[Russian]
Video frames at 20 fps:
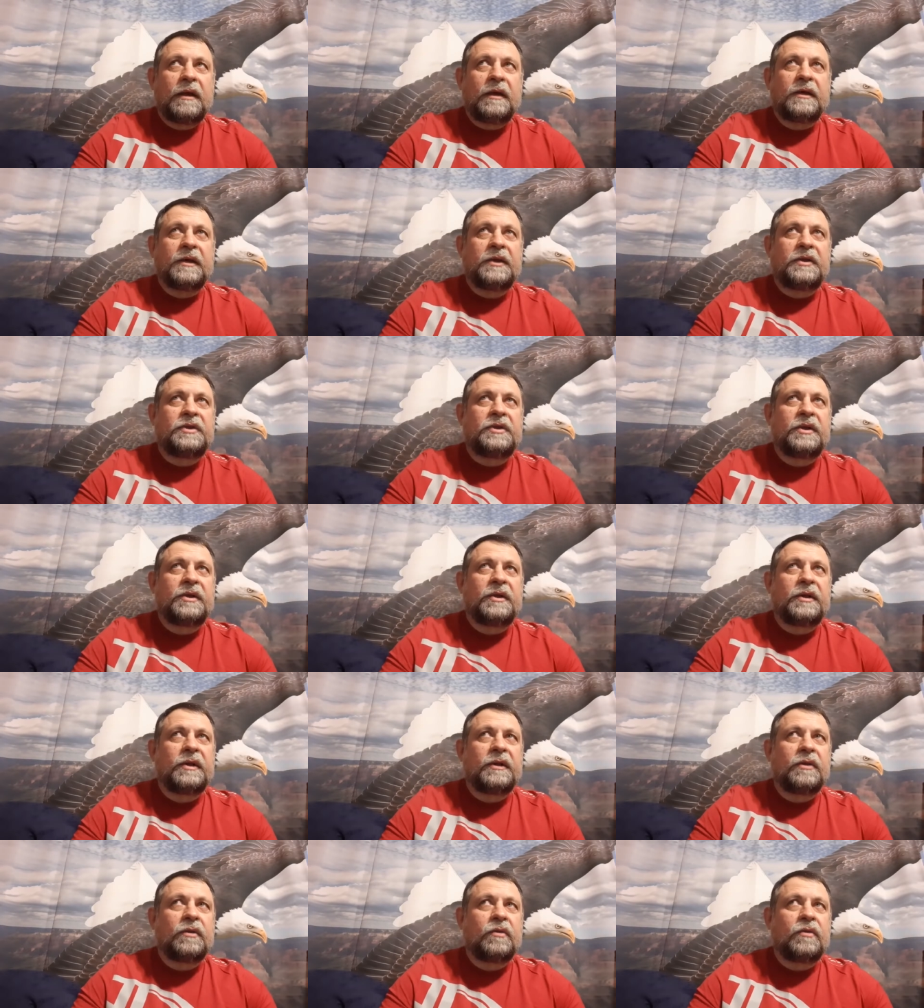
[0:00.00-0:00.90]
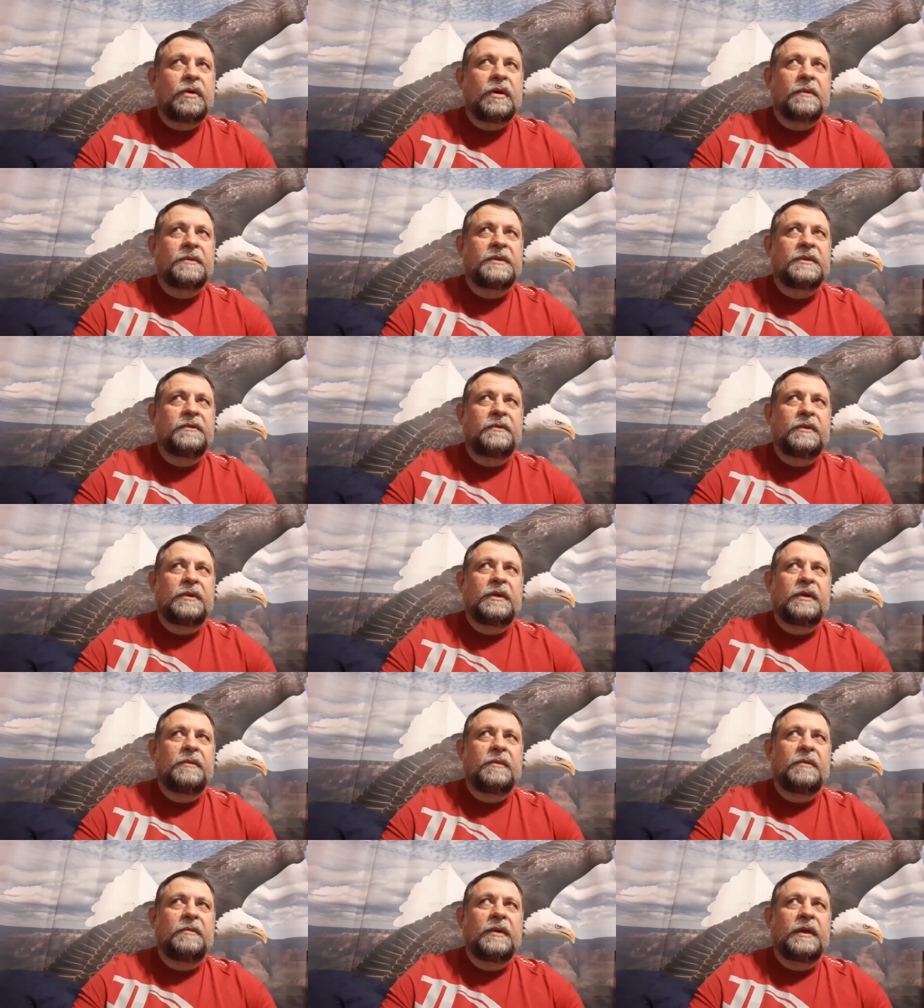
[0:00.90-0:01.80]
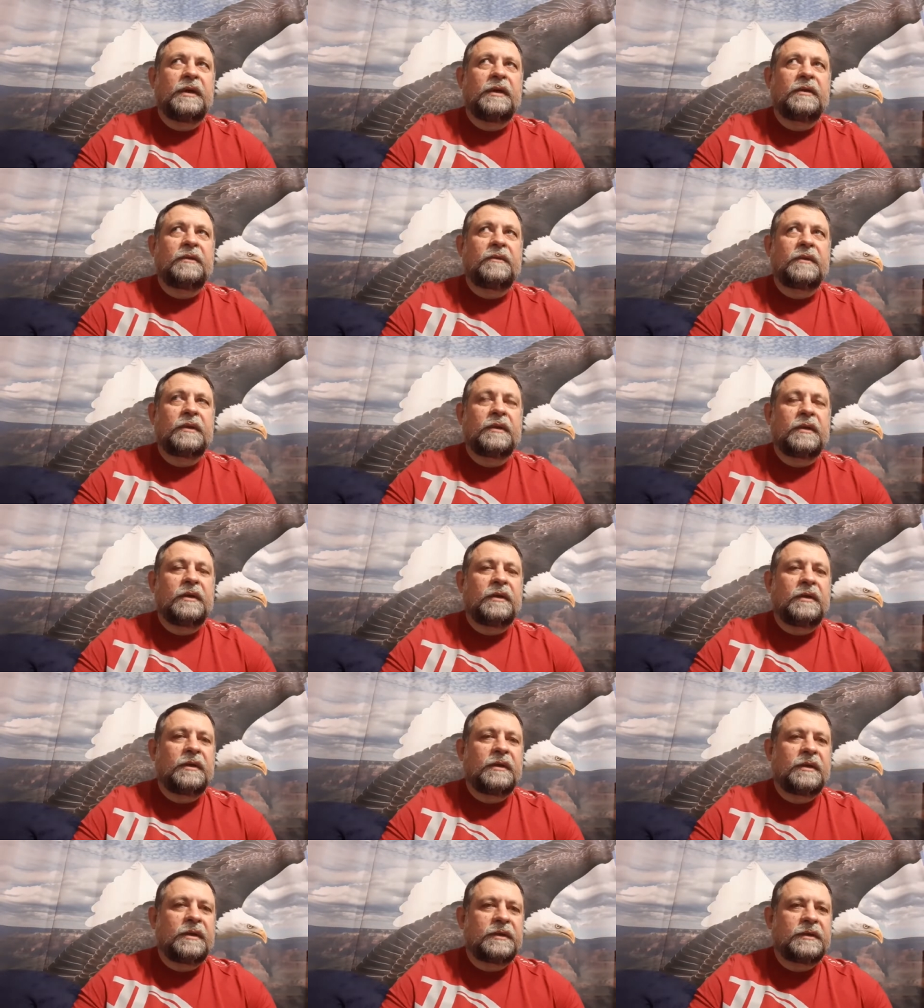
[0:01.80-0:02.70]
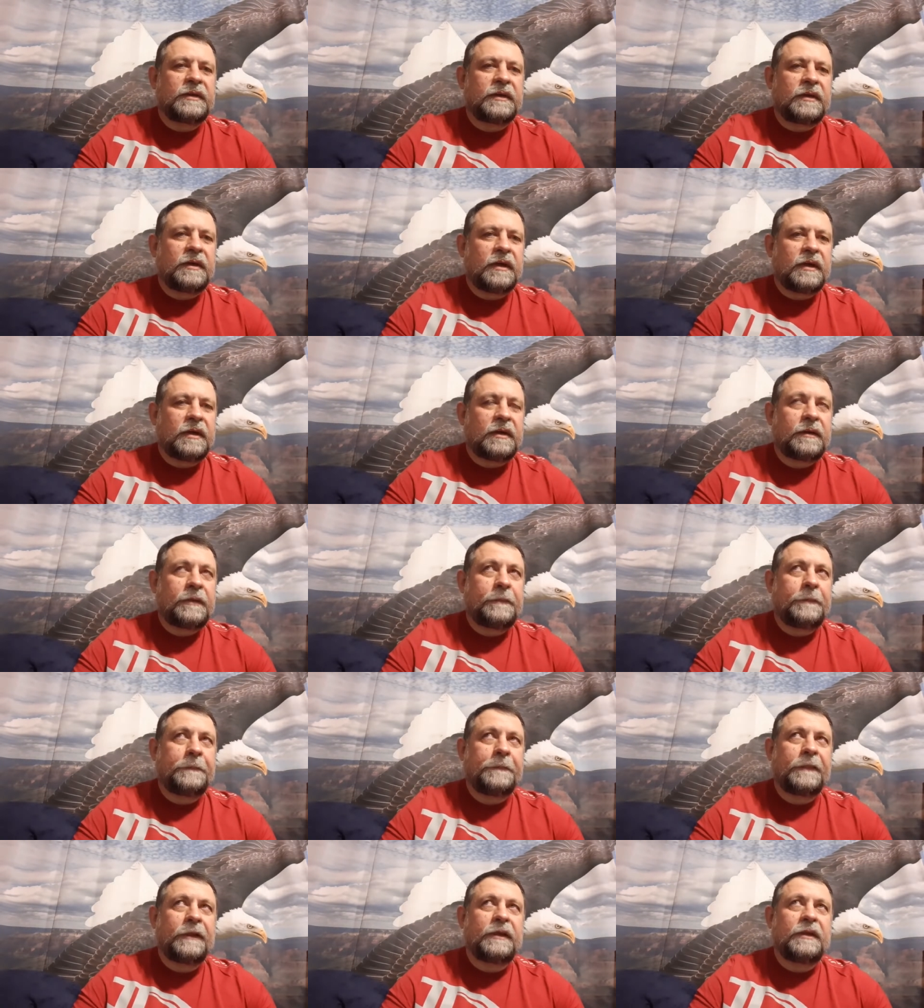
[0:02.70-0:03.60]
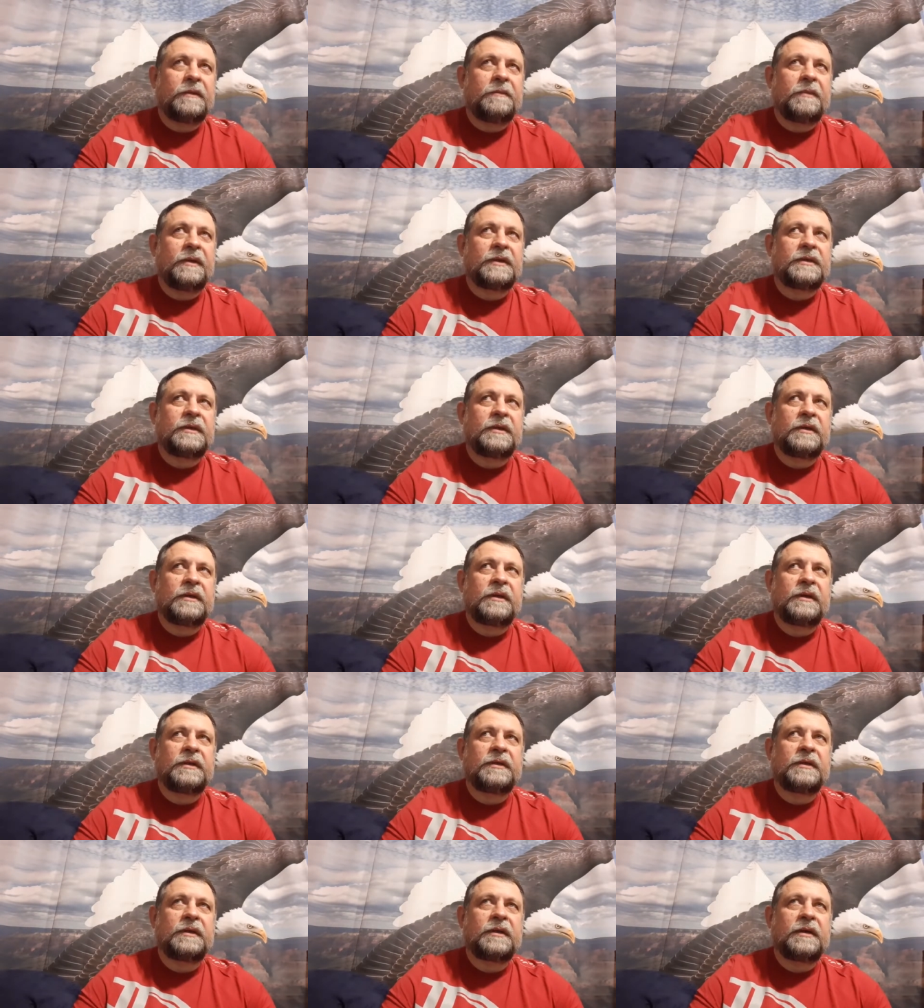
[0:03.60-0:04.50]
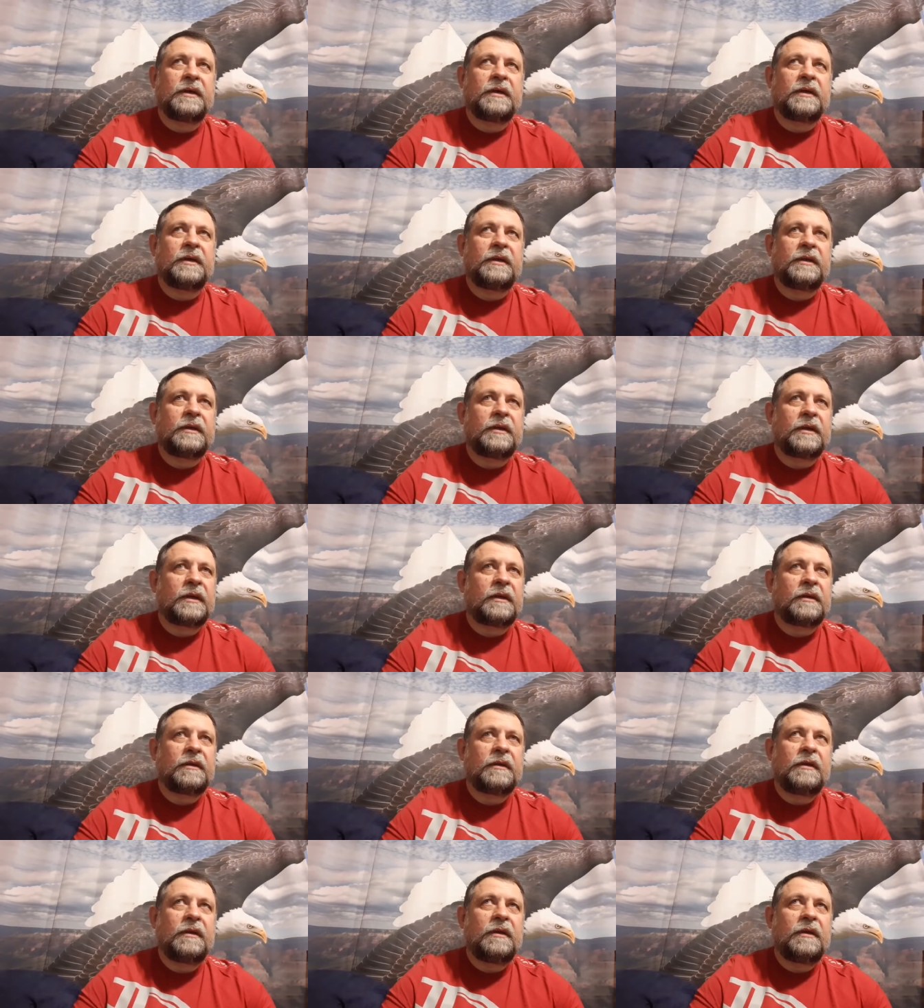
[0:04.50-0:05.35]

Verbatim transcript: Крещение Духом Святым и молитва на иных языках, на небесных языках – это,